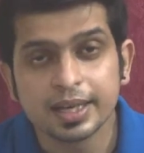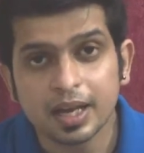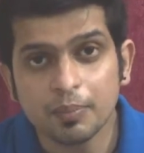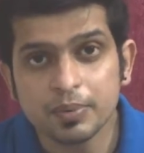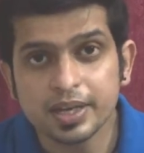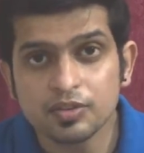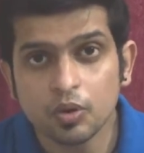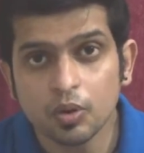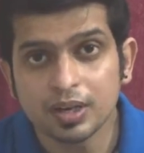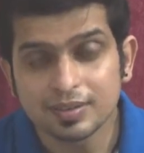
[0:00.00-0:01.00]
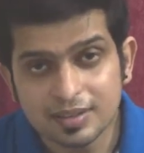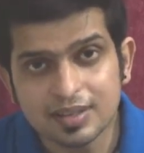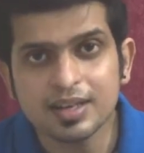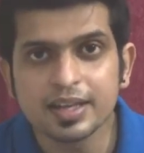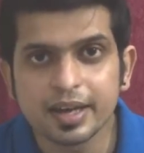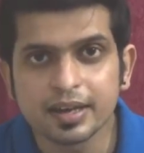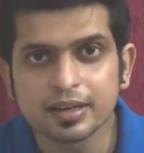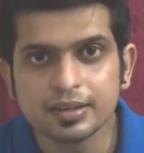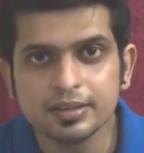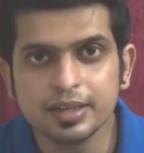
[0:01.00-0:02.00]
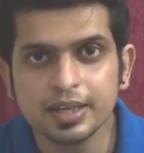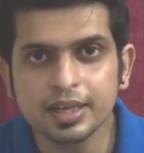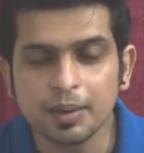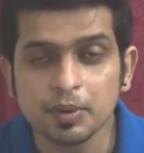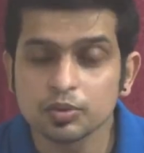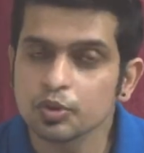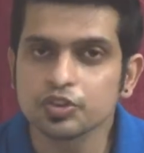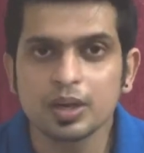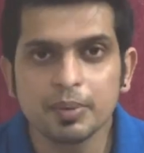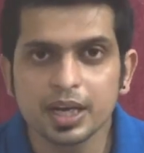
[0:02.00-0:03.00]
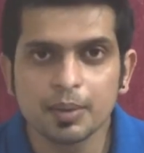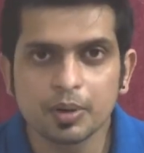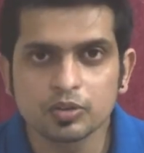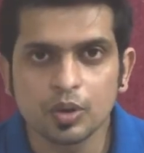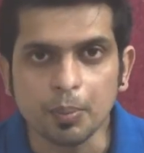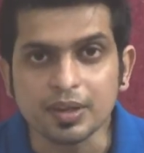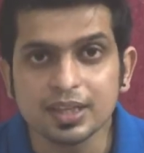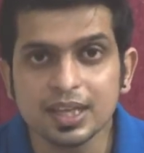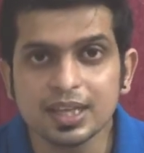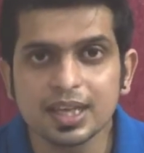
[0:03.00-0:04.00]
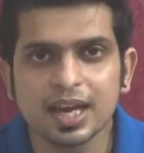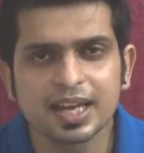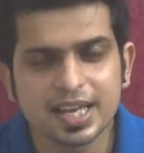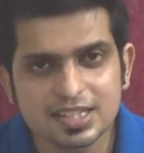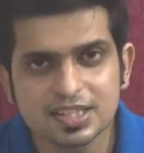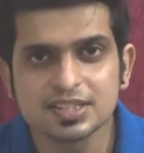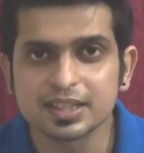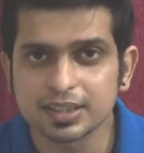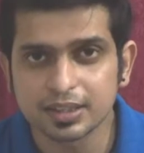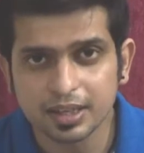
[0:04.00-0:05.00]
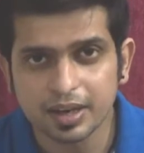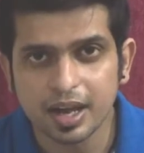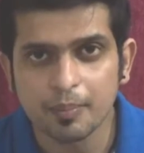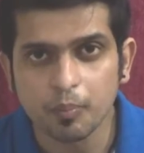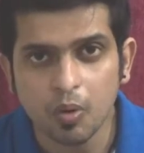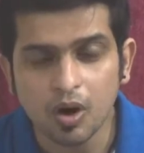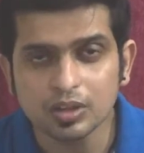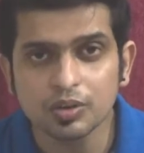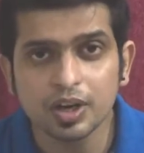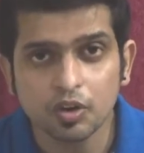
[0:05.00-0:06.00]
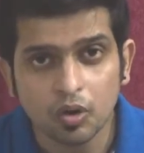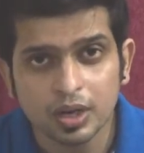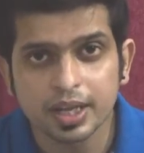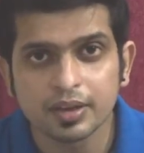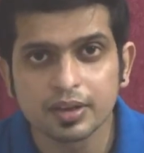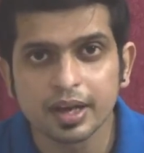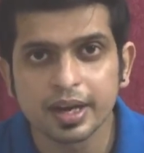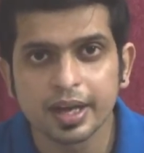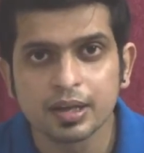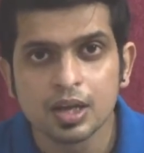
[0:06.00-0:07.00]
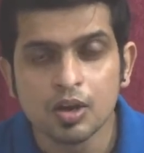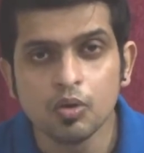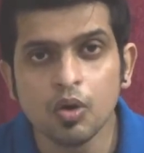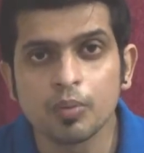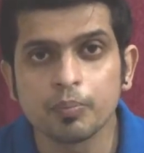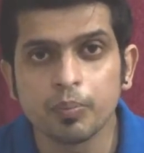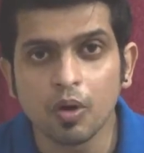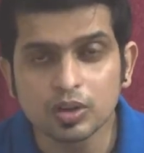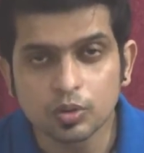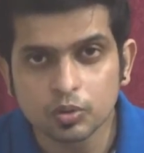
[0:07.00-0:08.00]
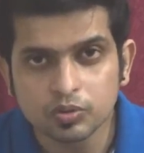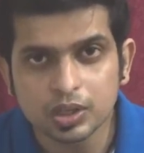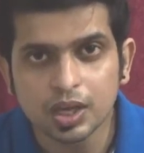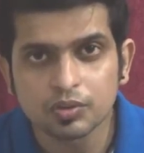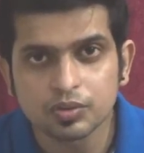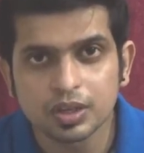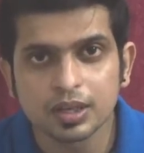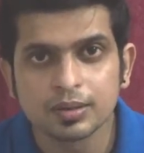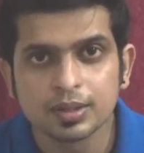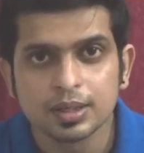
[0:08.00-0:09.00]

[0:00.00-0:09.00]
लेकिन अब ये जो डिसीजन लिया है ये अभी सोशल मीडिया पर तो प्रतीक के अगेंस्ट ही जाता दिख रहा है बहुत उन्हें ट्रोल किया जा रहा है लोग बहुत गुस्से हैं उनसे